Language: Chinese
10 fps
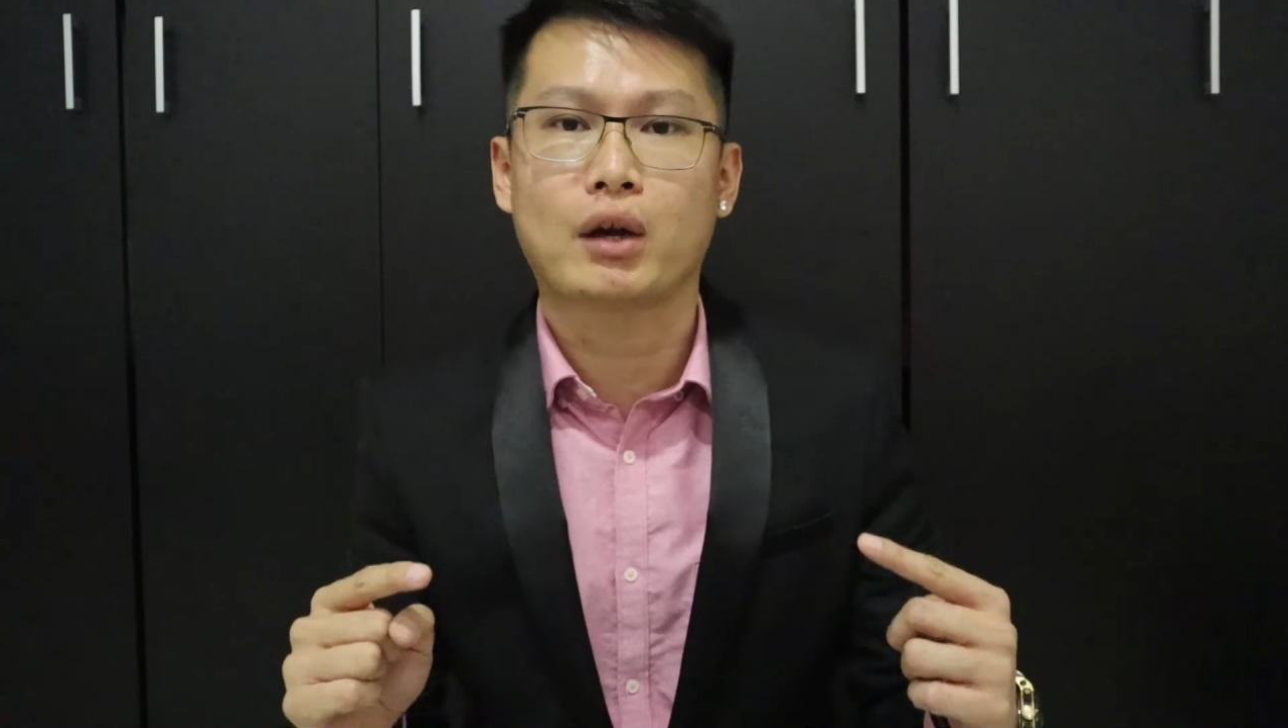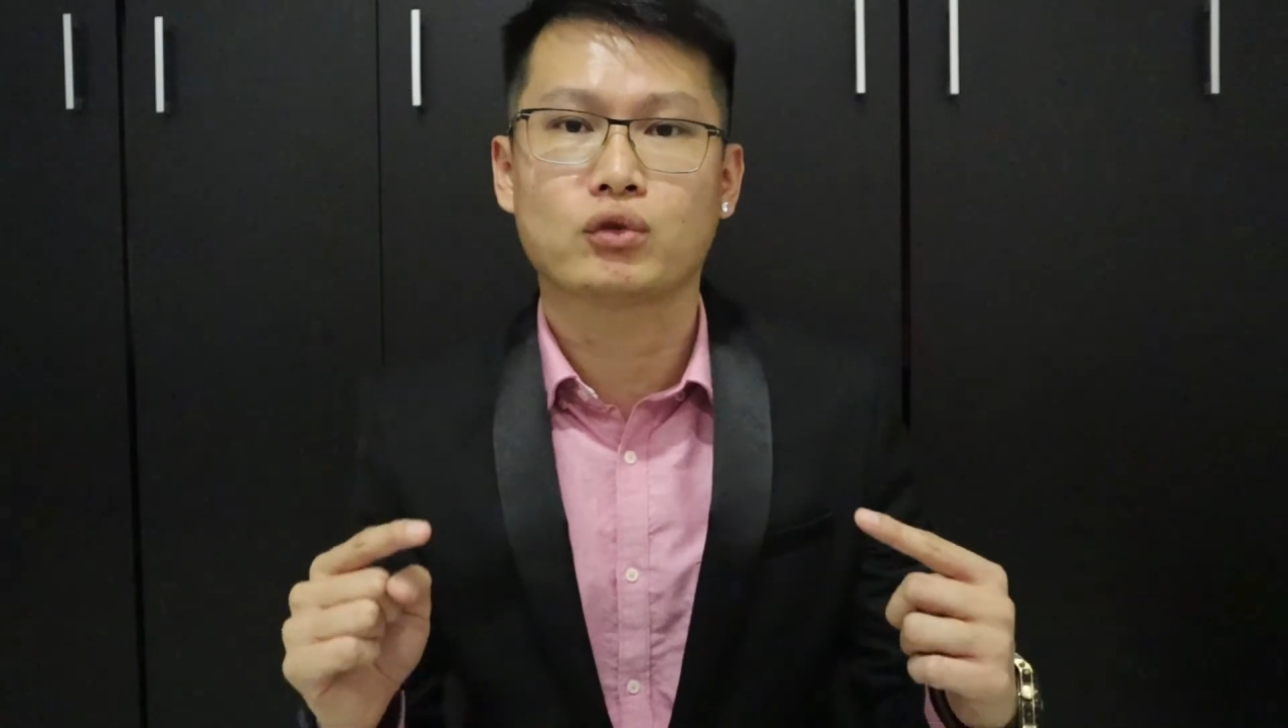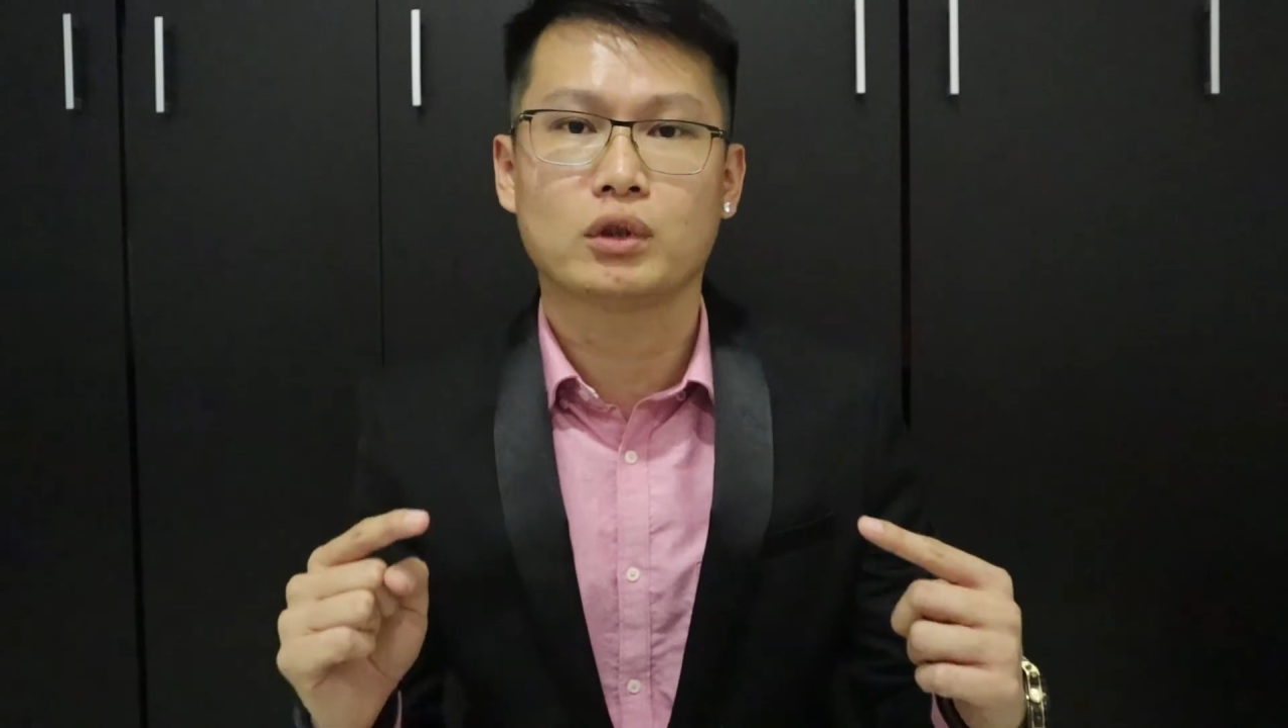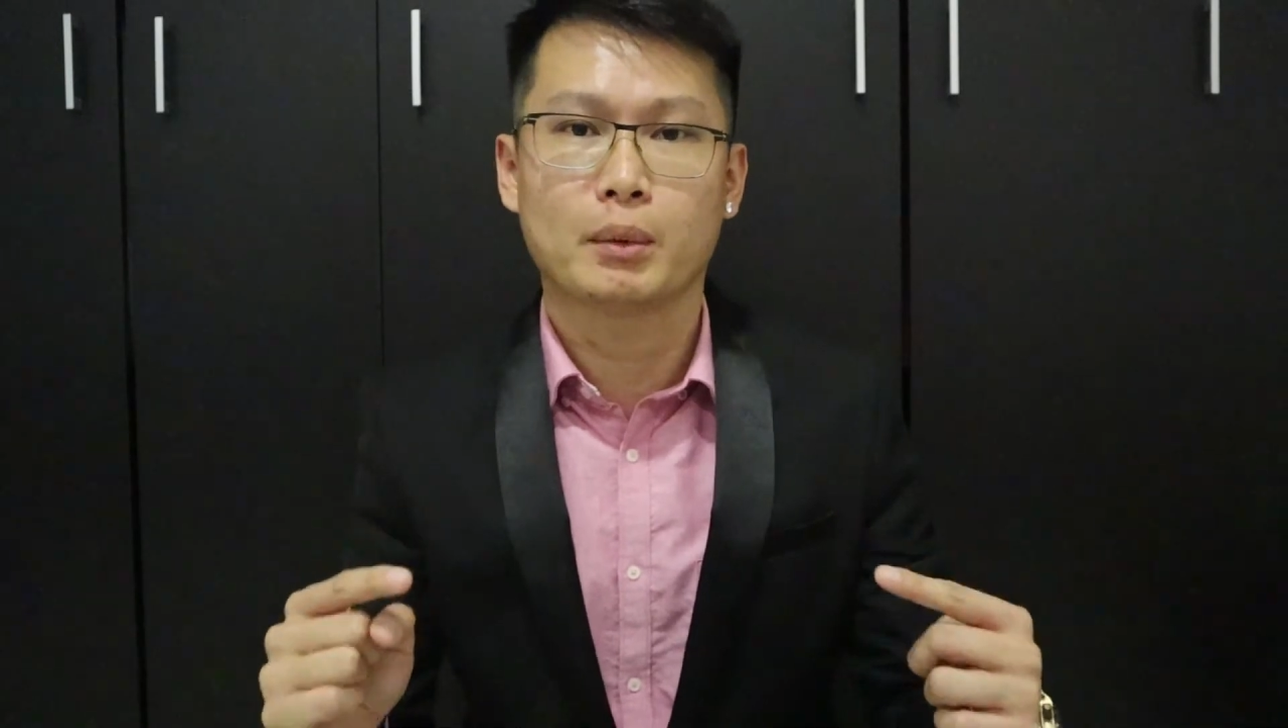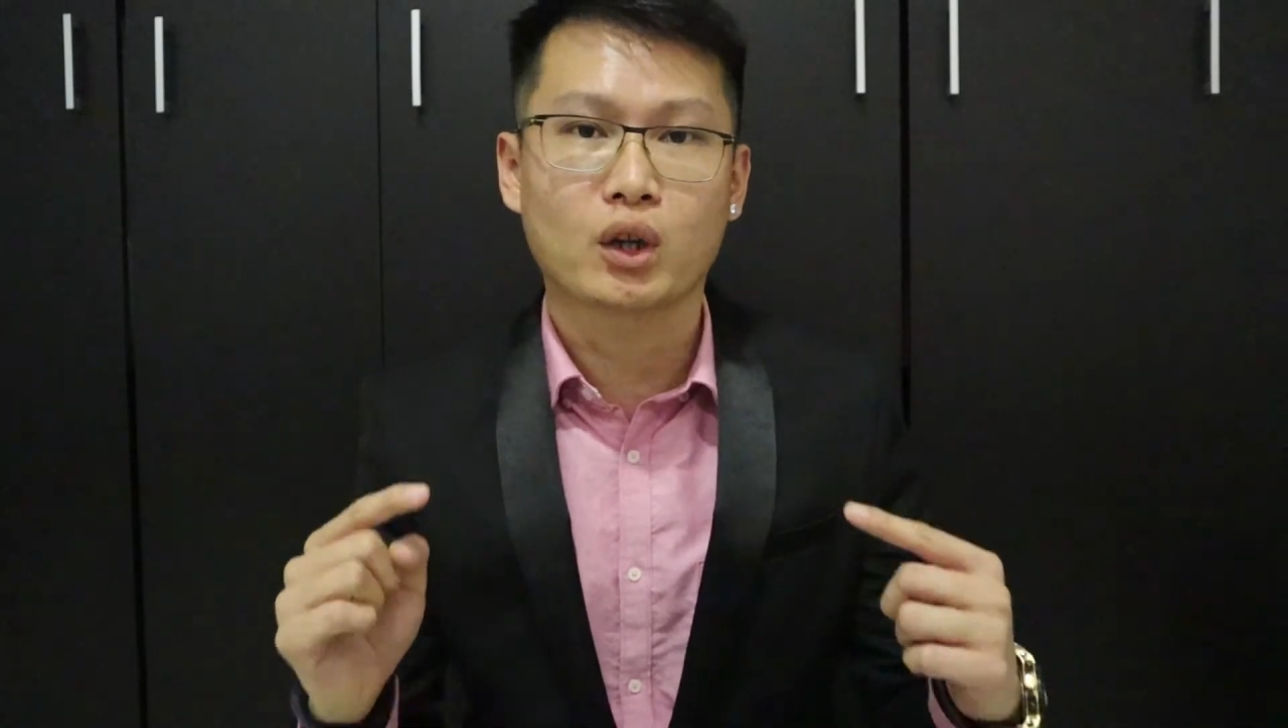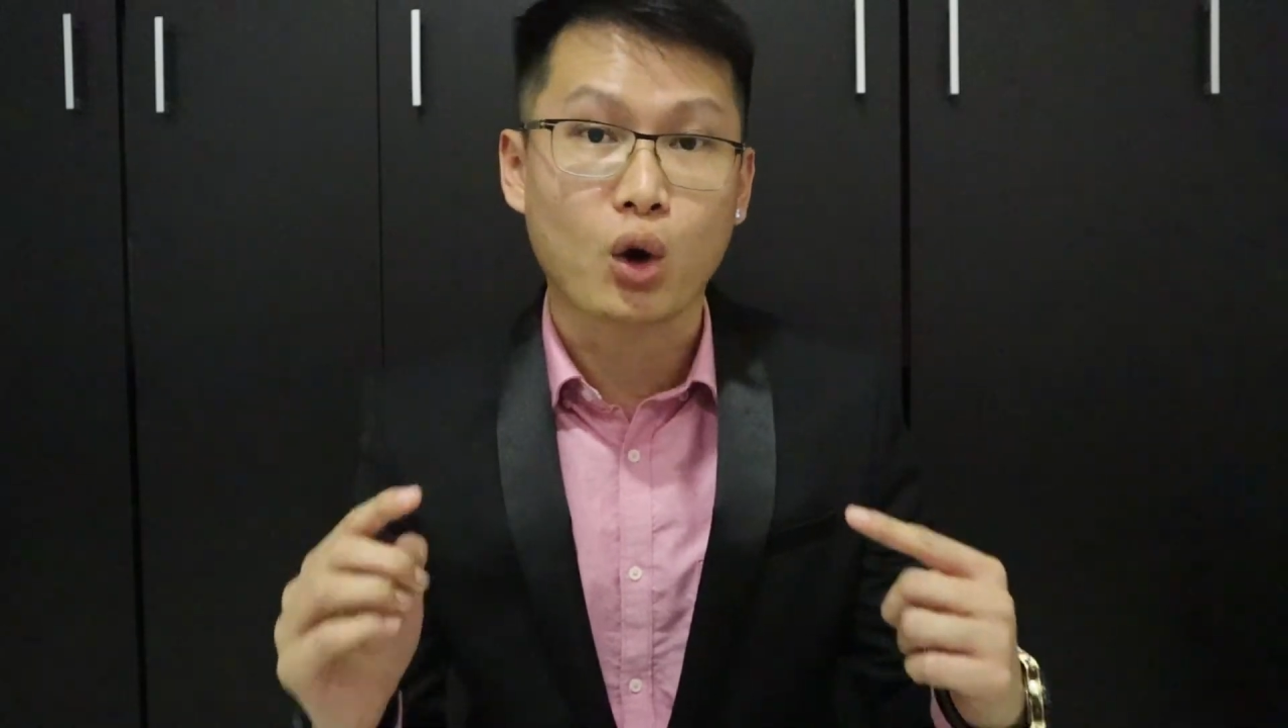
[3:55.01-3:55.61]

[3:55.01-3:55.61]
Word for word: 帮助你们